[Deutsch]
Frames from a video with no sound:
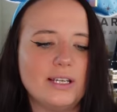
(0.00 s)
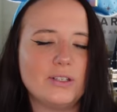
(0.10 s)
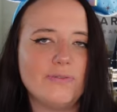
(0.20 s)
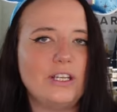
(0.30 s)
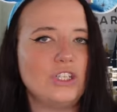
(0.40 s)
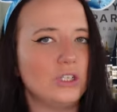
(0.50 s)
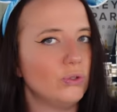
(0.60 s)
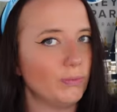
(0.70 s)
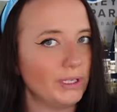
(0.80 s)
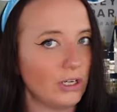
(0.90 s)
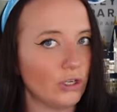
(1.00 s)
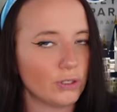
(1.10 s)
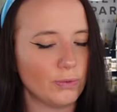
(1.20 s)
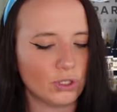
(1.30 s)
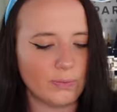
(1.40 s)
also wenn ich die, nur mit der
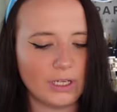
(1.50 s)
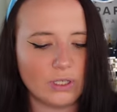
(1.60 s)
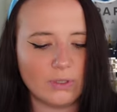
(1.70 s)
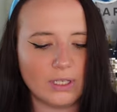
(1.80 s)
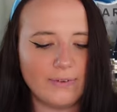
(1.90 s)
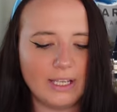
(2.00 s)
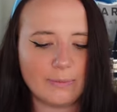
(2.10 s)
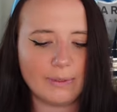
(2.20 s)
Osmo zum Beispiel unterwegs